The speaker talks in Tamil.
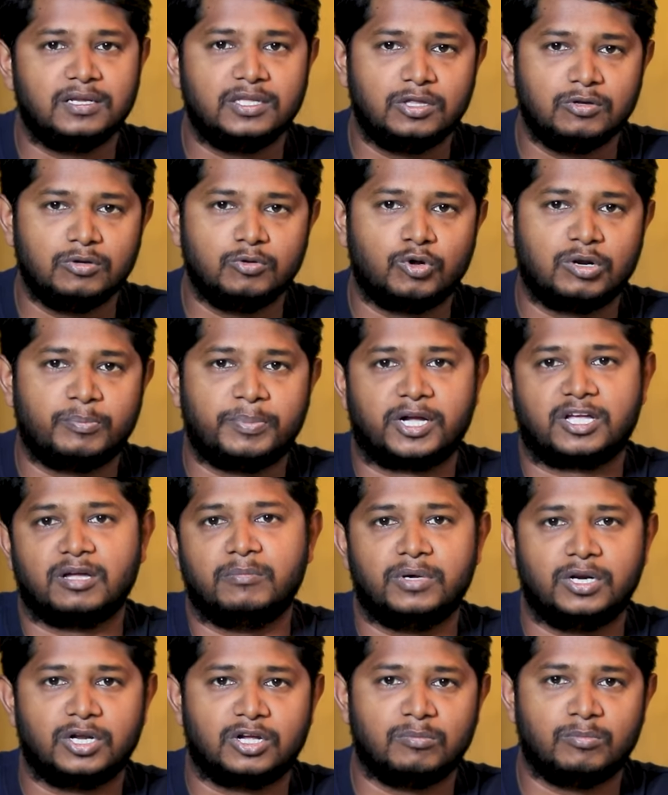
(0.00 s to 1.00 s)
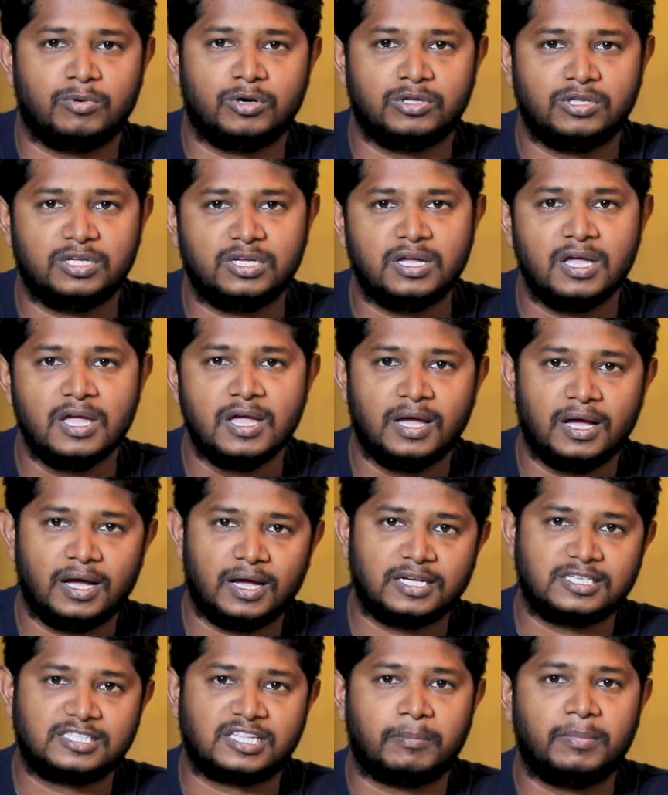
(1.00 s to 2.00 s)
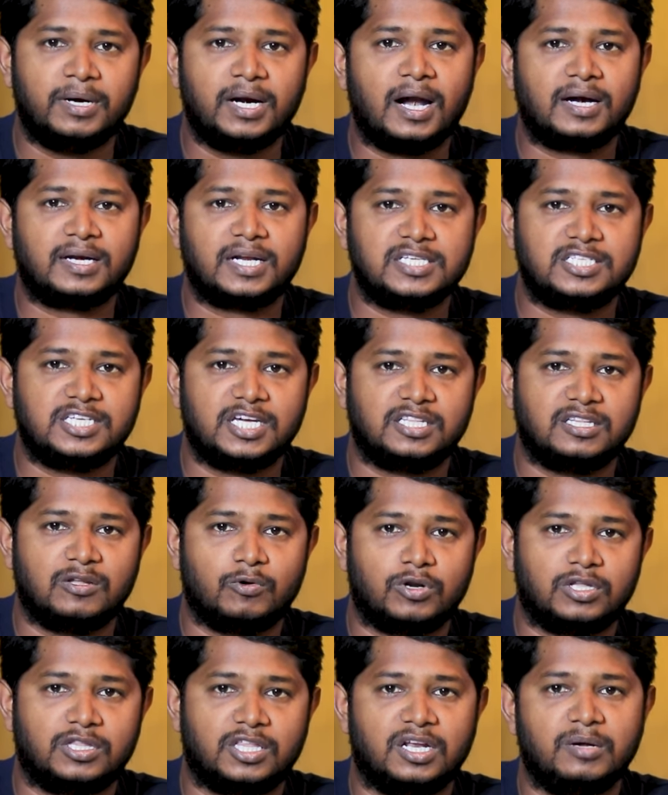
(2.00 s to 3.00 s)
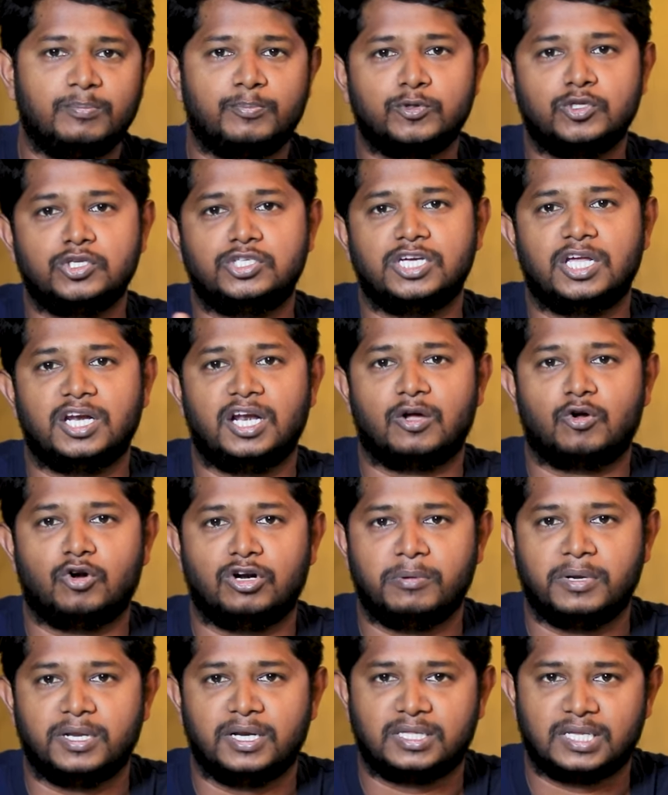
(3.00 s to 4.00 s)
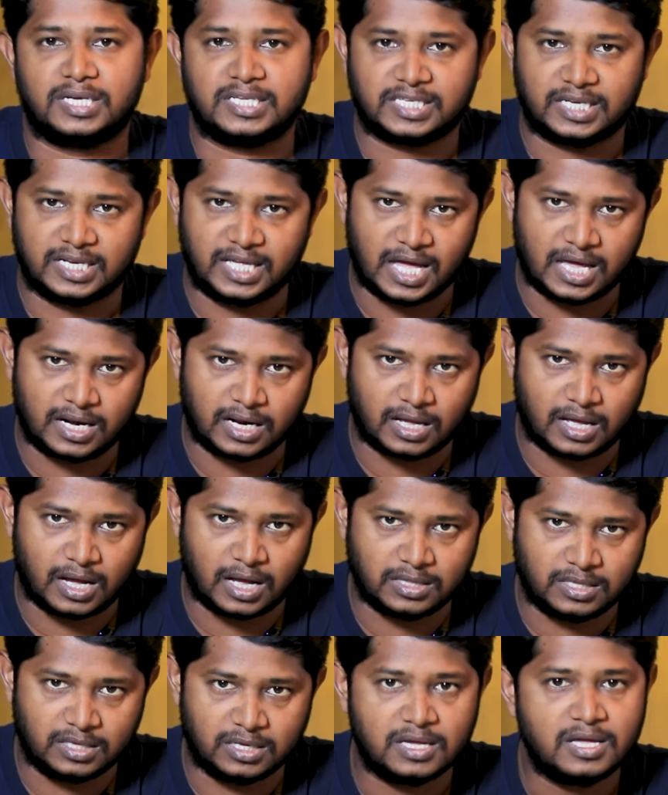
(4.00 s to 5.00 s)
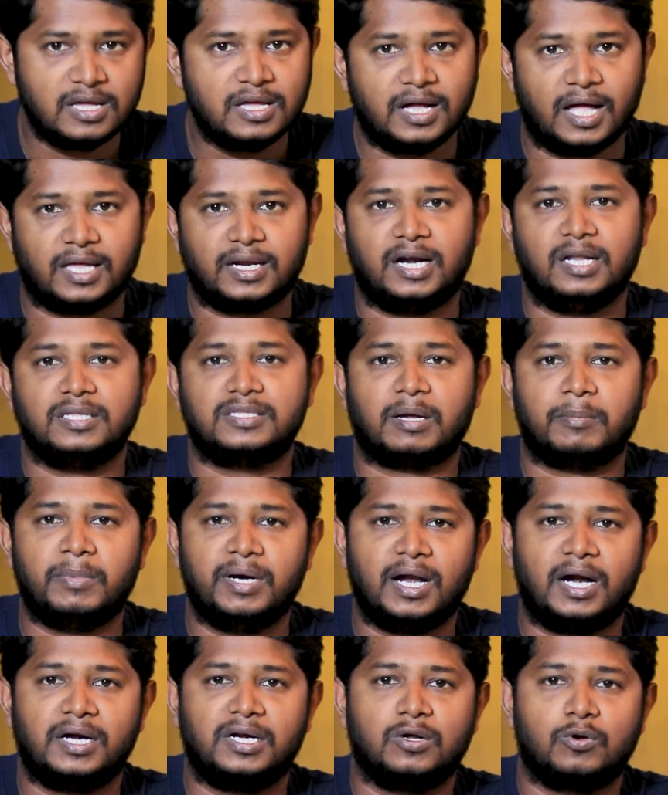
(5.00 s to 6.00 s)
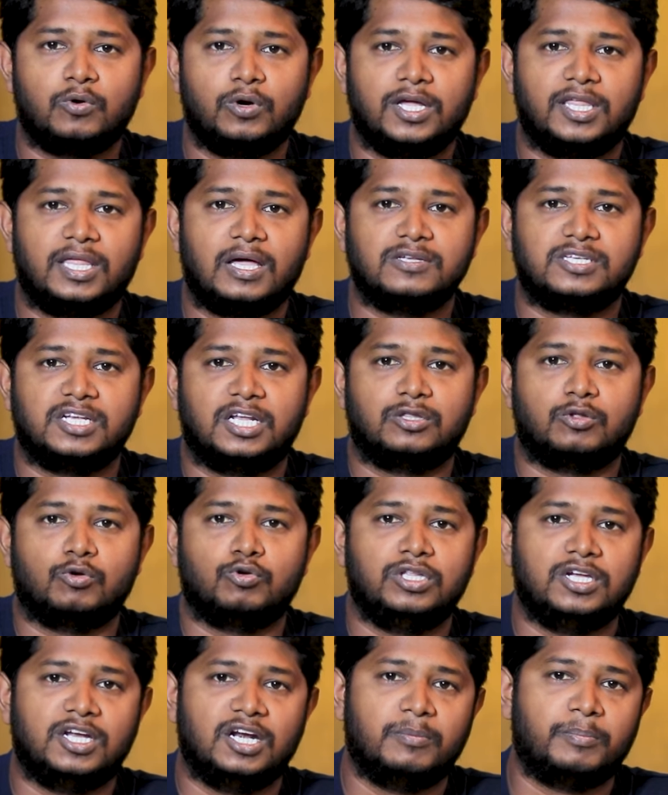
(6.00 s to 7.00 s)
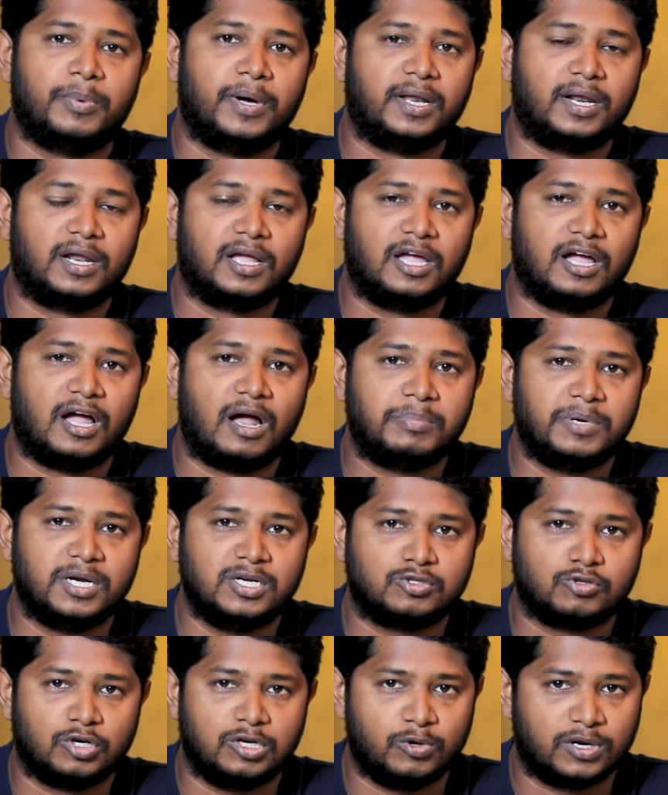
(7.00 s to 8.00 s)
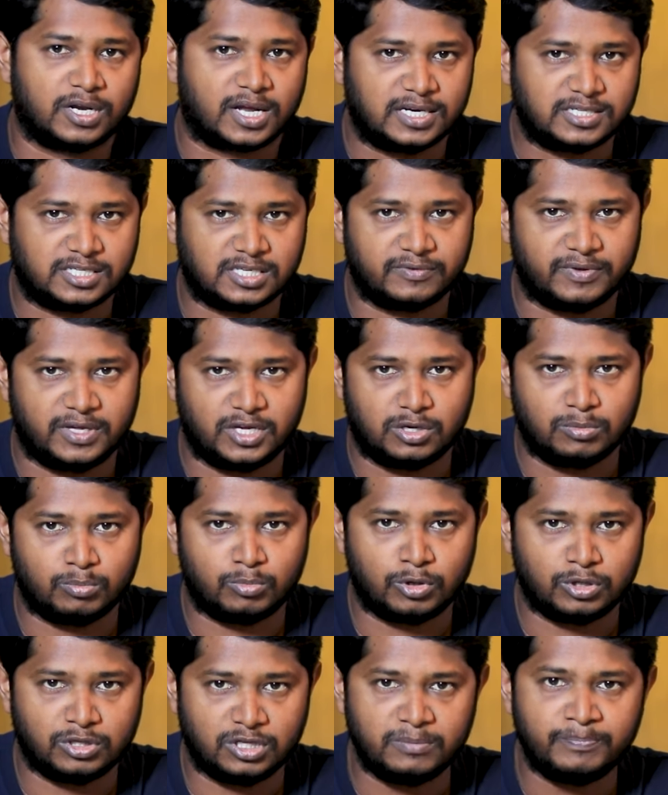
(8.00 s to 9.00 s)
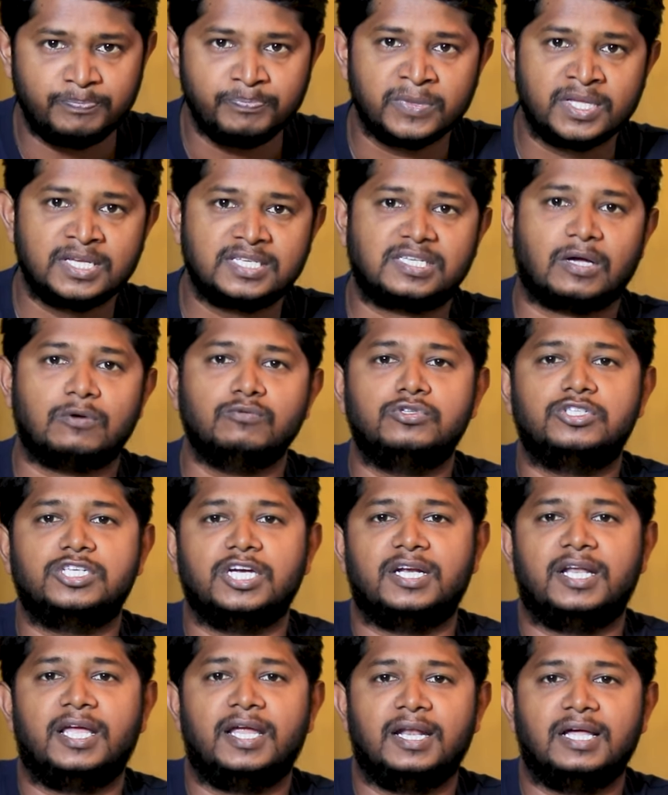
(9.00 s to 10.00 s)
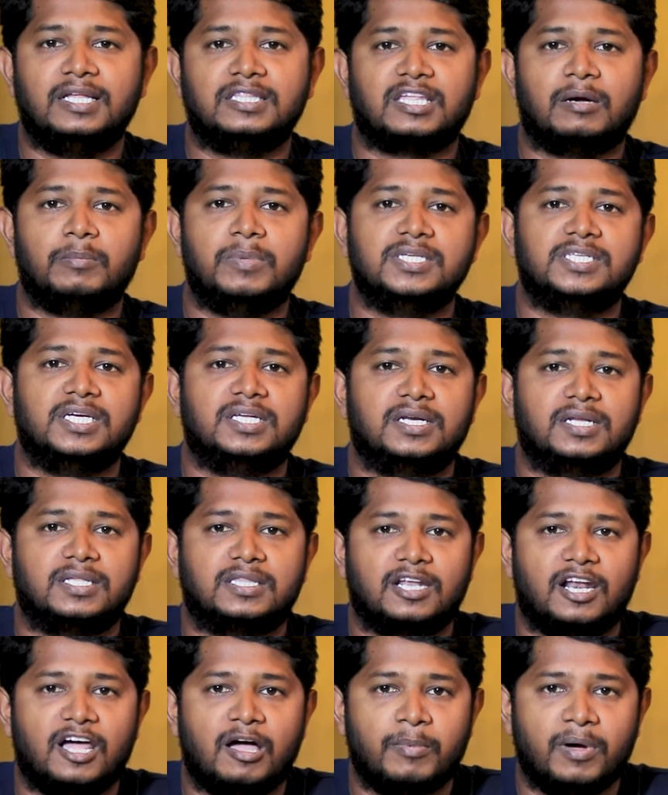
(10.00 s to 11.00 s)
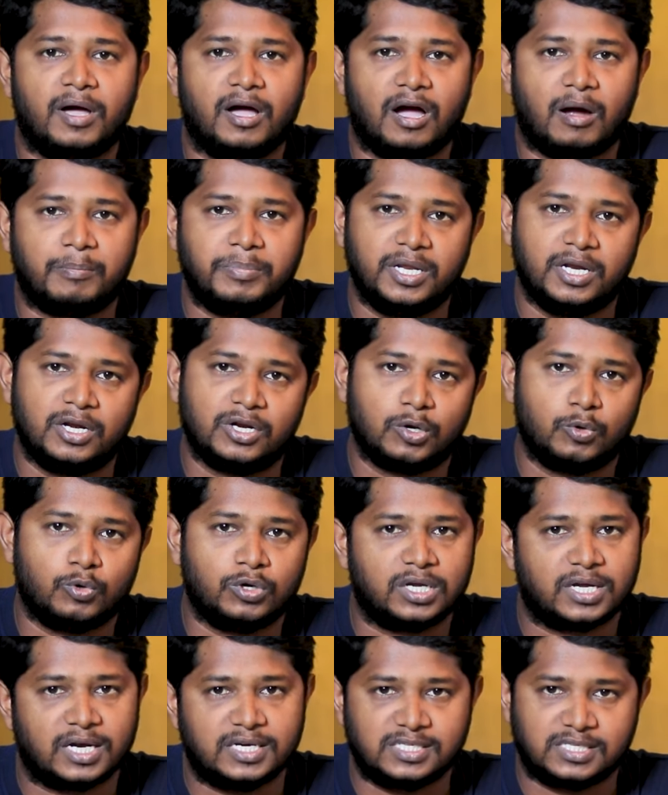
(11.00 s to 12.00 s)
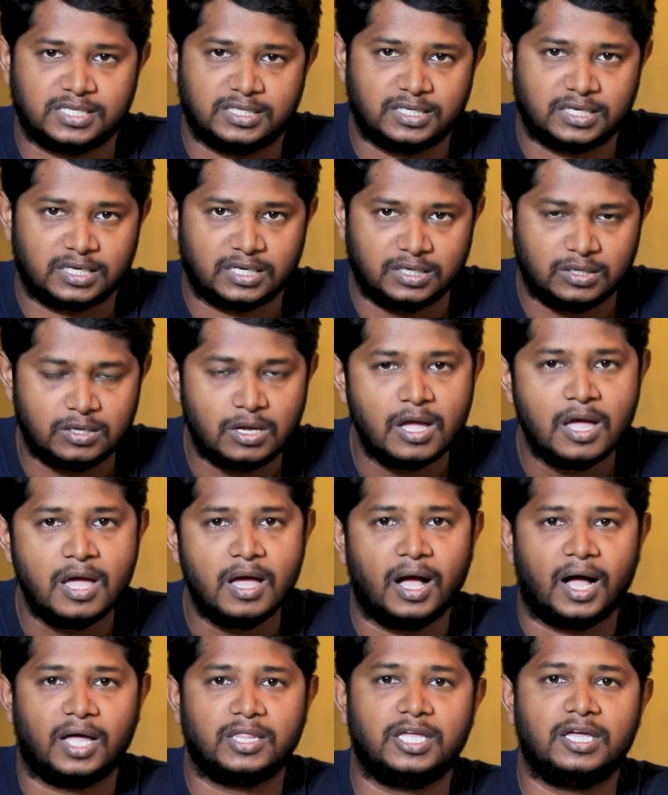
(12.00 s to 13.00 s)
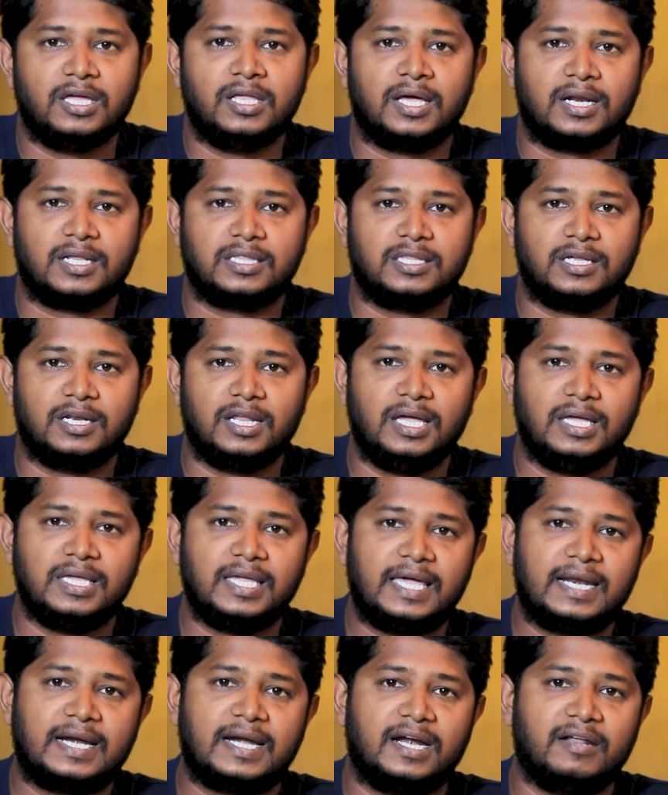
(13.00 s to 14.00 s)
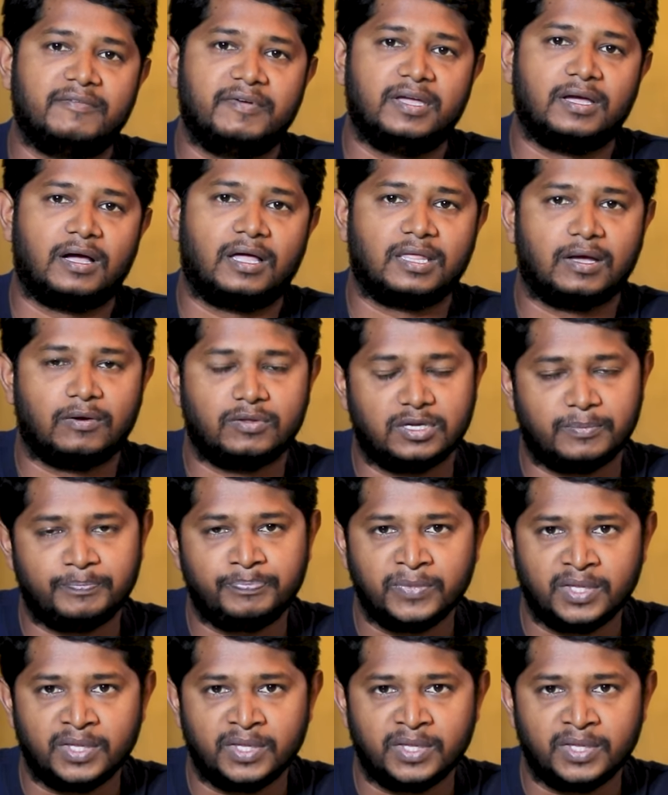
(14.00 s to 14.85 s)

இது ஒரு பக்கம் இருக்கும் பொழுது தமிழ்நாட்டை சேர்ந்த ஒருத்தரை புதுச்சேரியில் கொண்டு போய் நிறுத்த சரியா இருக்காது அதனால தமிழ்நாட்டுக்குள்ள ஏதாவது சில தொகுதிகளை பாருங்க அப்படின்னு சொல்லி ஒரு கன்சர்ன் வைக்கும் பொழுது சவுத் சென்னையில் தமிழிசை நிறுத்தலாமா அப்படின்ற ஒரு கன்சர்ன் இருக்கு அதே நேரத்தில் ஏற்கனவே அதாவது